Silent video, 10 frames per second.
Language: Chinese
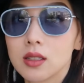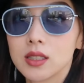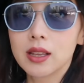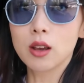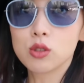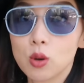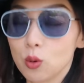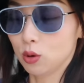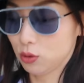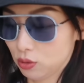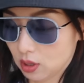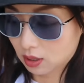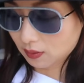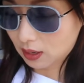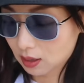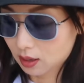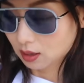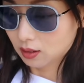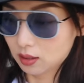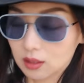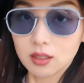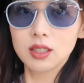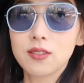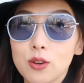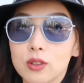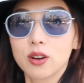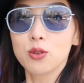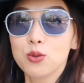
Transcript: 现在要走过去，因为停的地方有点